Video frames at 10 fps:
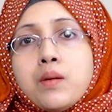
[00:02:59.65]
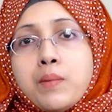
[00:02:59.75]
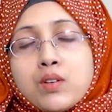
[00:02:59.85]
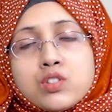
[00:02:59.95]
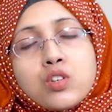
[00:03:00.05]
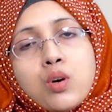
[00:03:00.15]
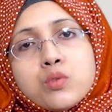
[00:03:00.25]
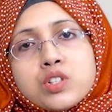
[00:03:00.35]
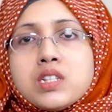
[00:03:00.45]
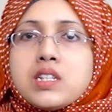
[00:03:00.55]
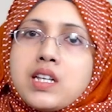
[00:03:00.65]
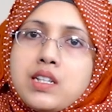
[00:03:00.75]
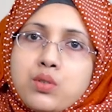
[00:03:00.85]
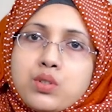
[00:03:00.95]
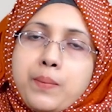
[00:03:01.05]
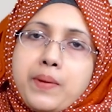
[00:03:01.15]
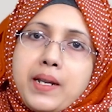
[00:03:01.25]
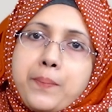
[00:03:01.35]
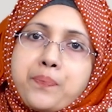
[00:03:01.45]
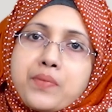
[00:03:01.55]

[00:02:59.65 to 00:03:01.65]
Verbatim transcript: মানসিক অবসাদ ইত্যাদি হতে পারে